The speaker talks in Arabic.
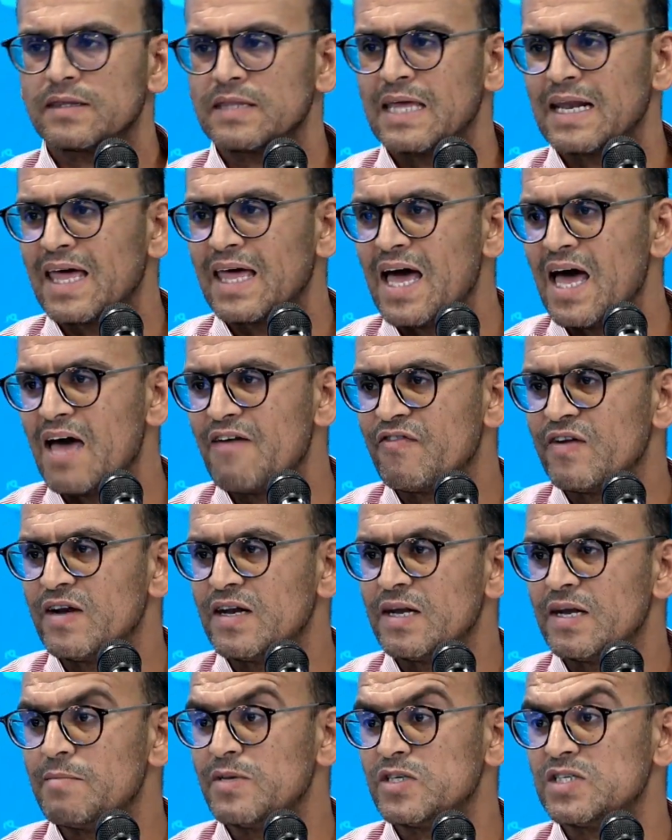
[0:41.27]
تلقاها في
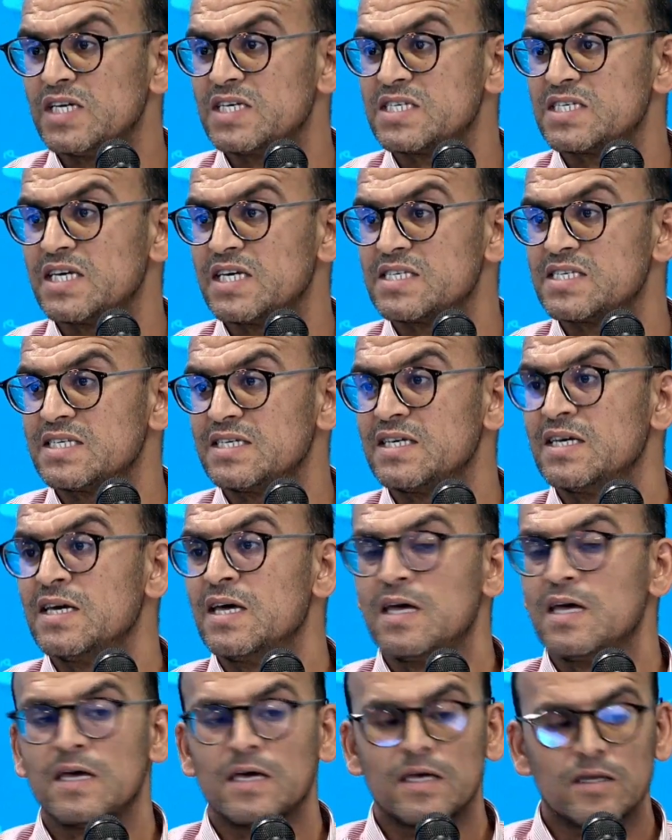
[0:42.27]
المجال السياسي
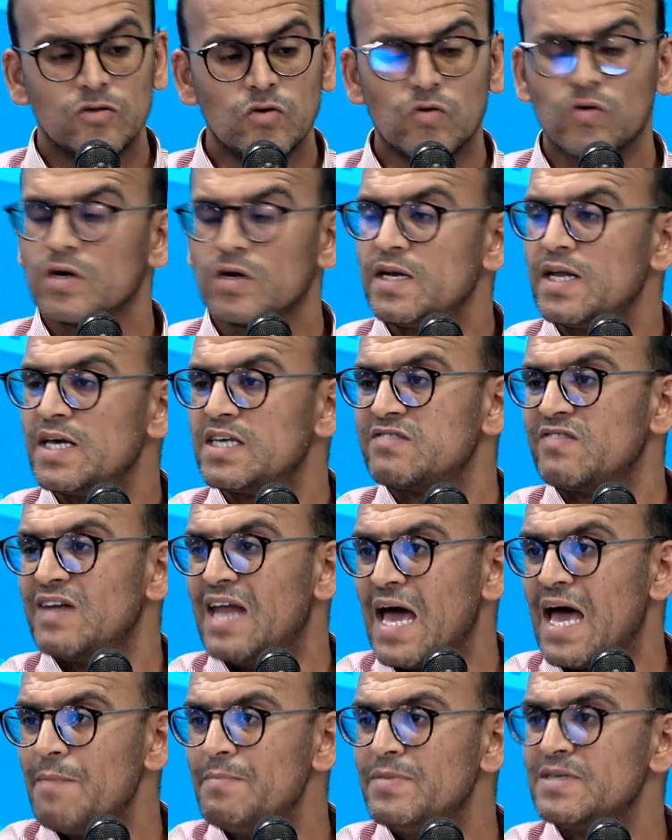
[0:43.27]
دك الناس في
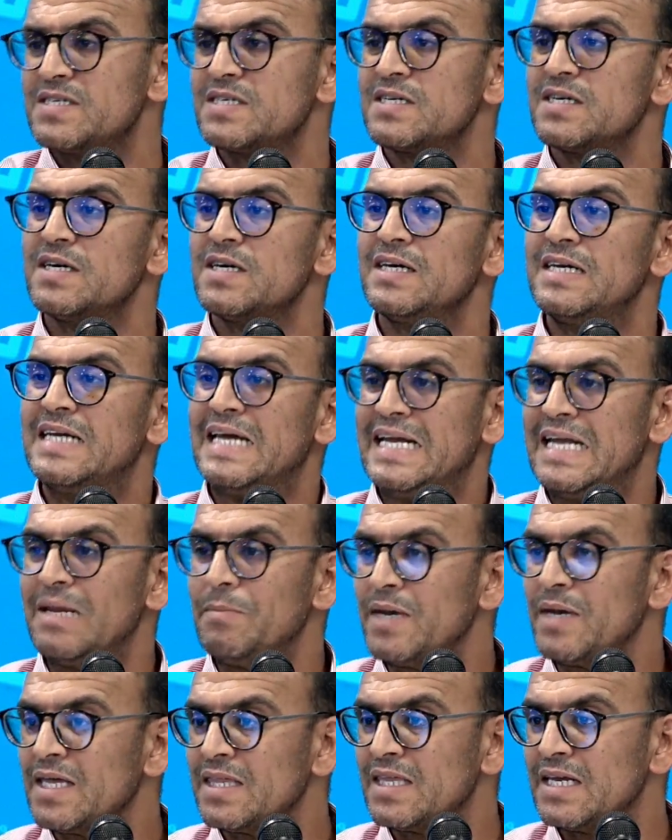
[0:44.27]
الحبس
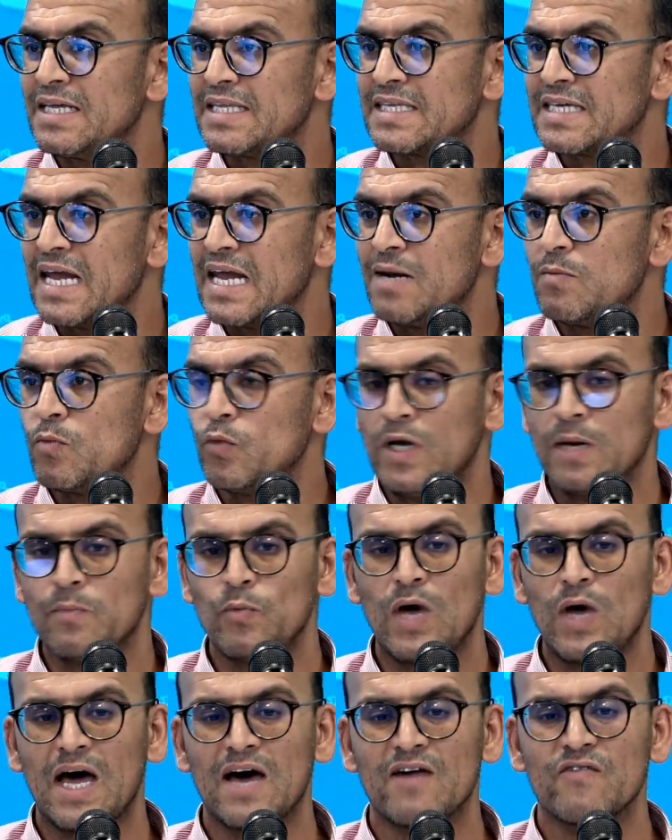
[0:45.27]
الاعلاميين اللي يتكلموا
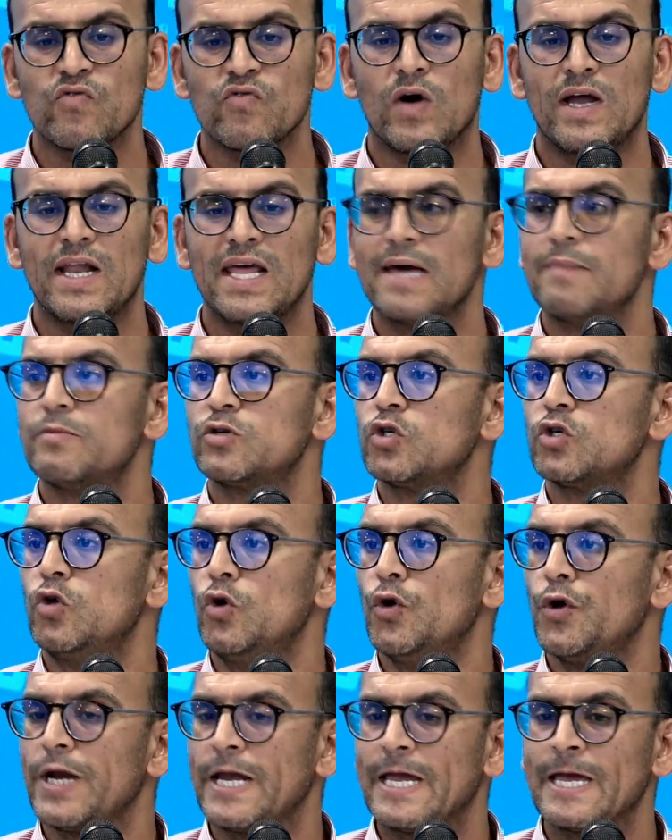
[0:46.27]
ويحبوا يحافظوا على هامش
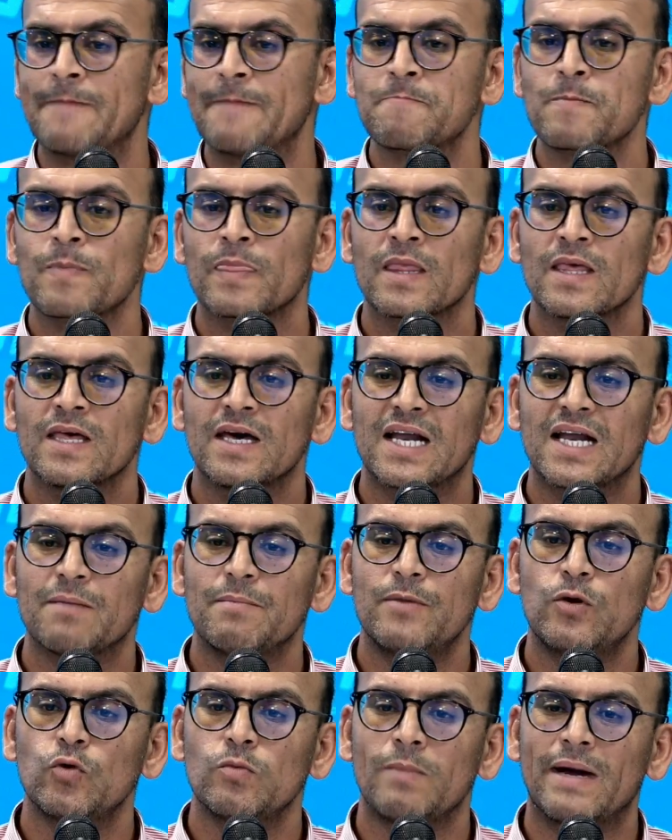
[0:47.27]
الحريه
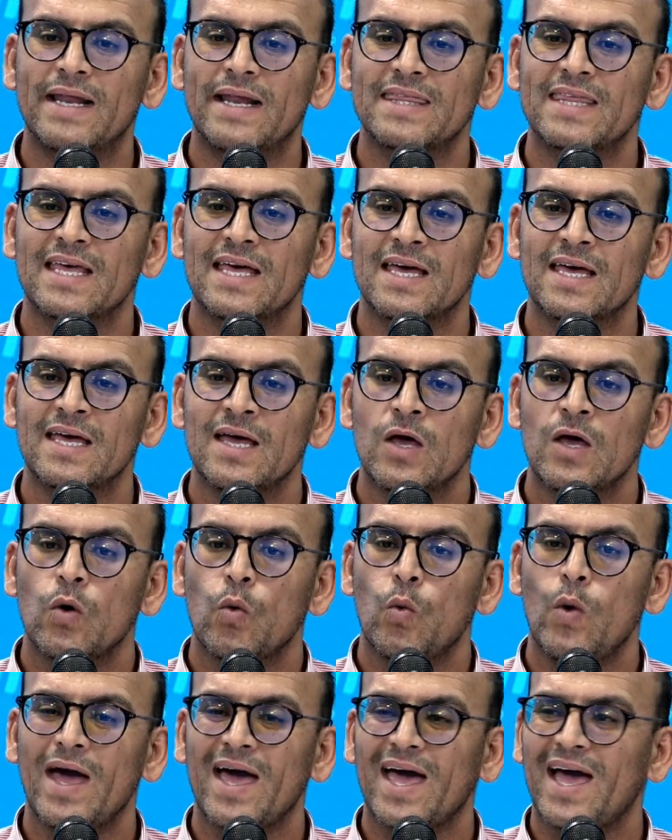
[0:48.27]
رغم انه معناتها
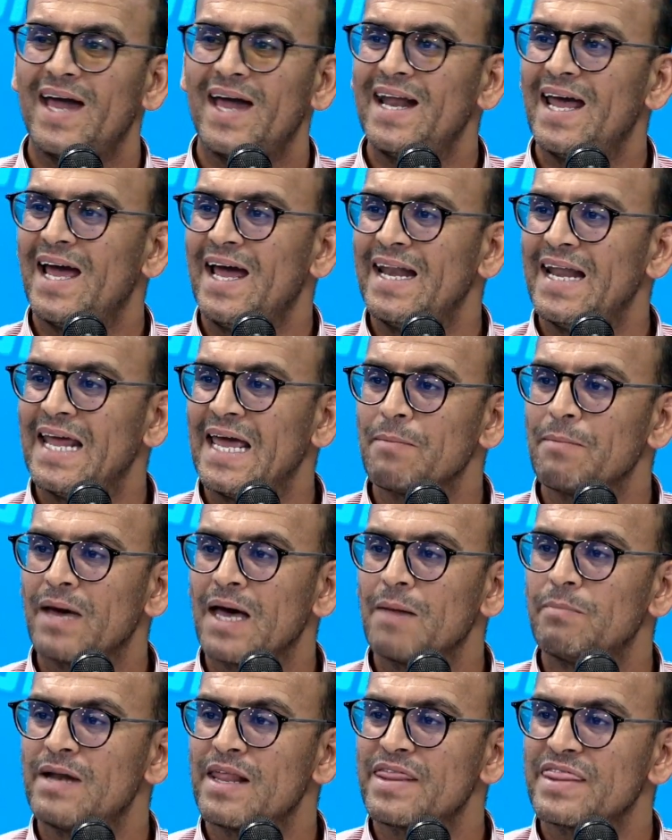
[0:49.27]
واقع الاعلام
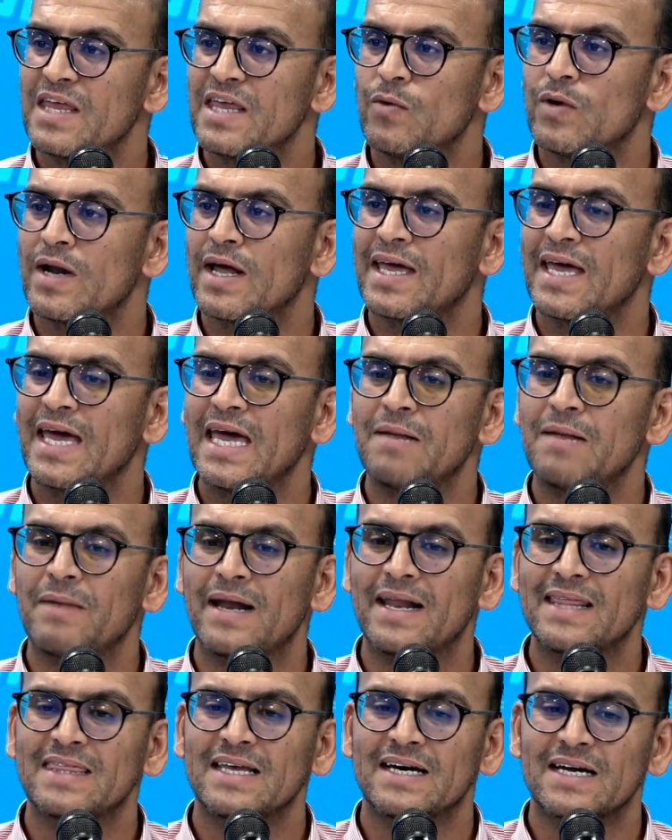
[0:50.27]
قبل الثوره كان
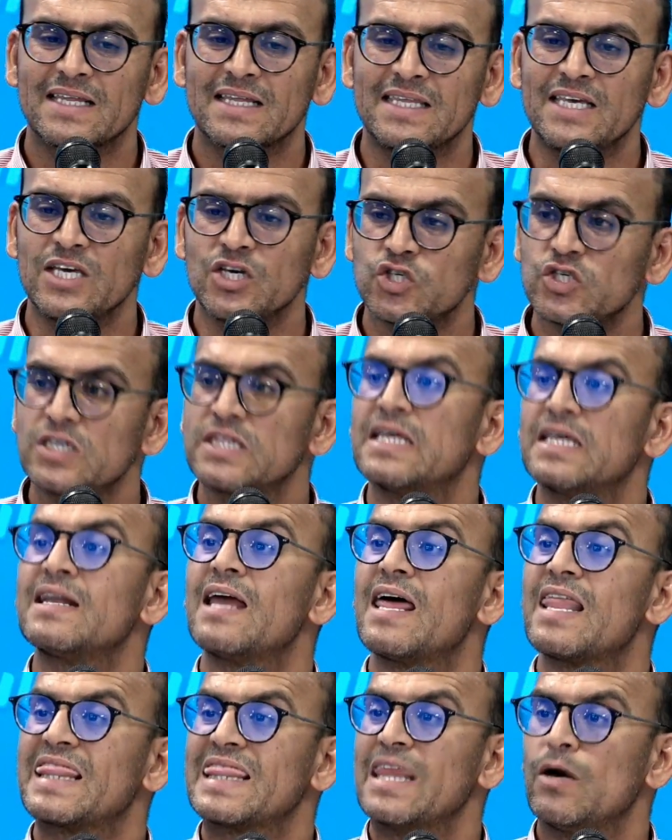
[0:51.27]
معناتها رديء جدا
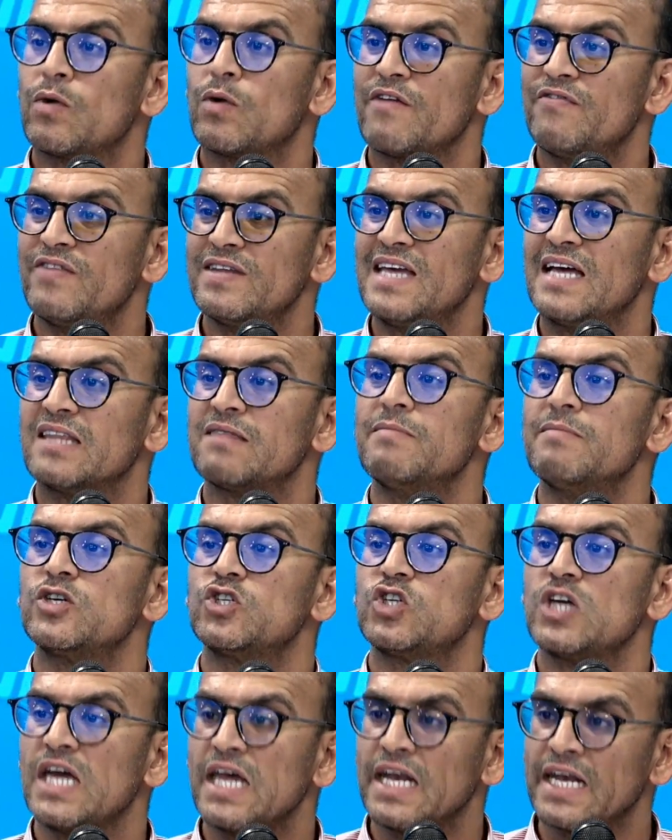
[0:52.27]
الثوره فتحت
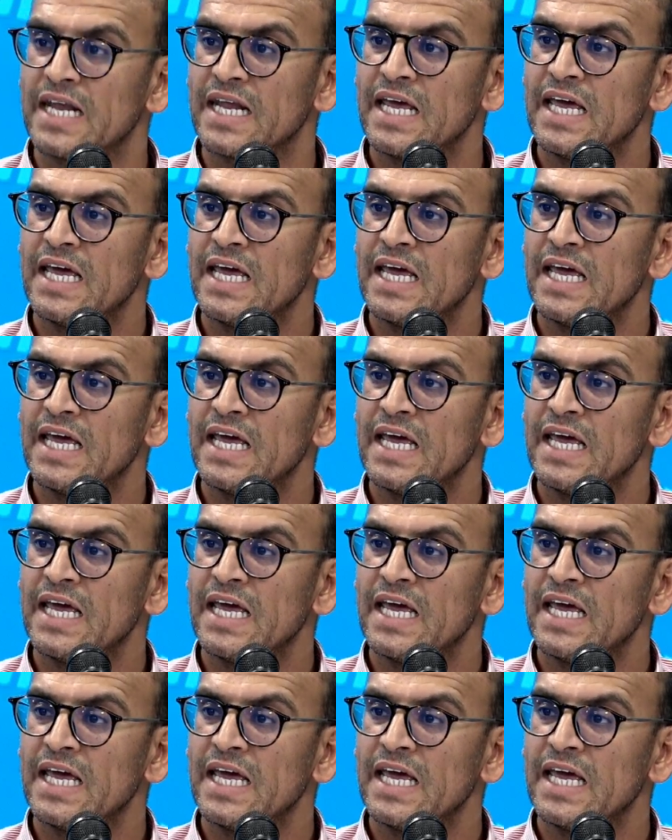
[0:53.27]
مجال